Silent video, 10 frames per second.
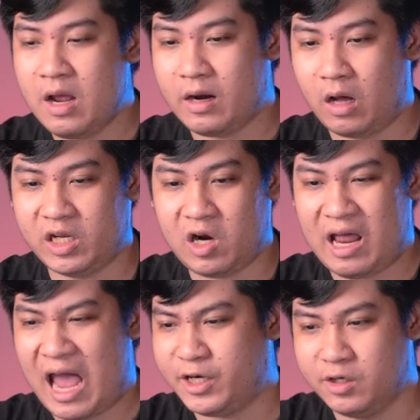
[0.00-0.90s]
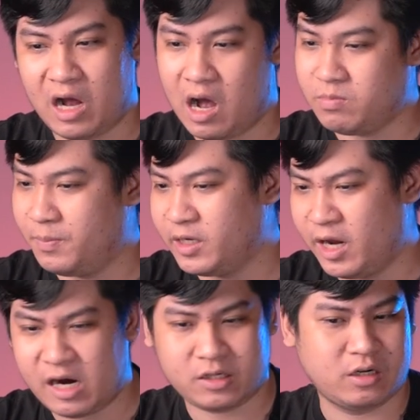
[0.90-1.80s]
đó thì đó là hai trường hợp mà mình
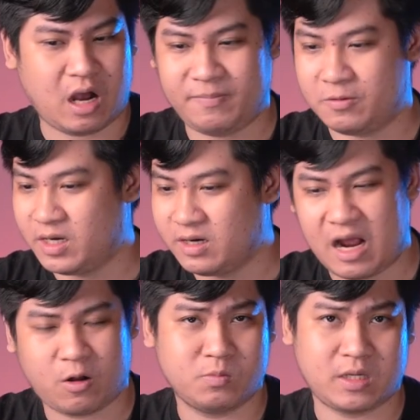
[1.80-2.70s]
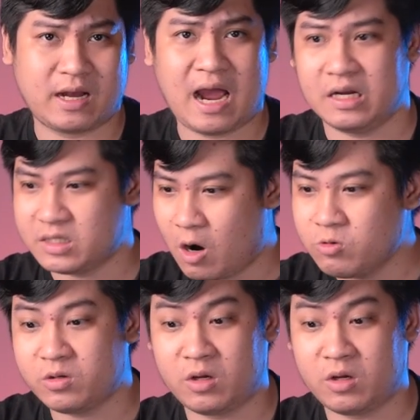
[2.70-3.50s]
nghĩ rằng trường hợp nào xảy ra cũng sẽ khá là xấu